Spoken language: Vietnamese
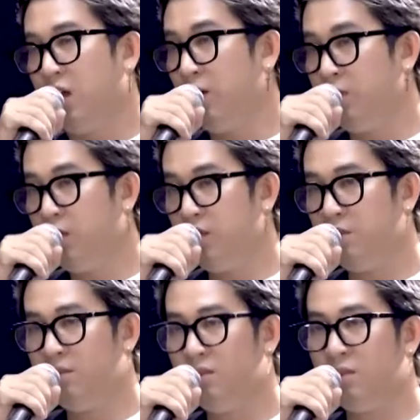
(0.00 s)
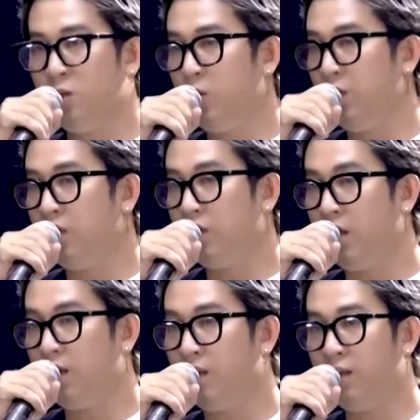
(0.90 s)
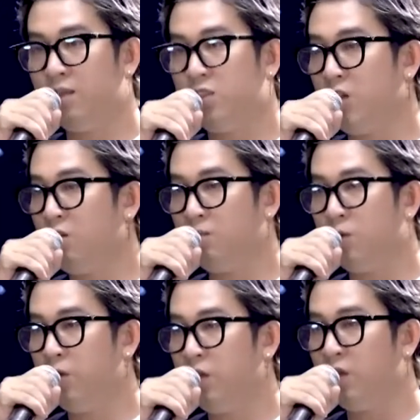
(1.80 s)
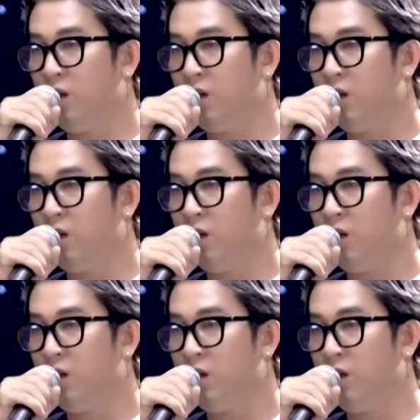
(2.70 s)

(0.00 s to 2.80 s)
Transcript: em đứng núi này trong núi